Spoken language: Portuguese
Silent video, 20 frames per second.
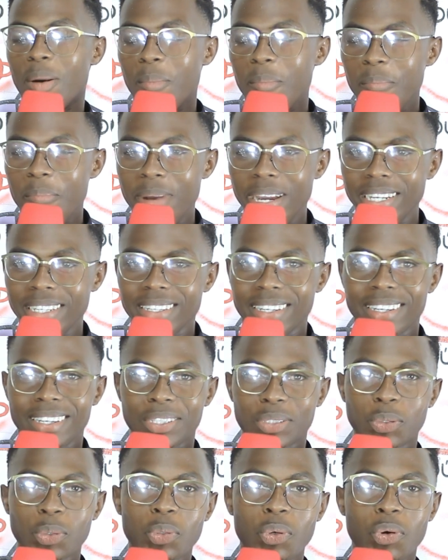Bem, é,
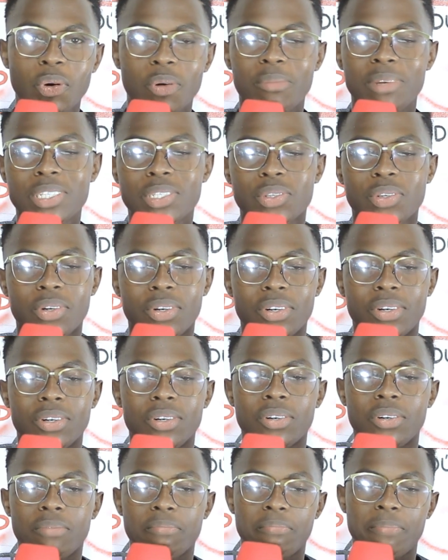tudo
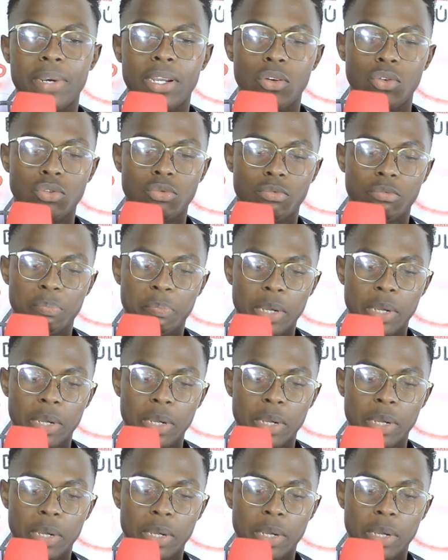começou pelo,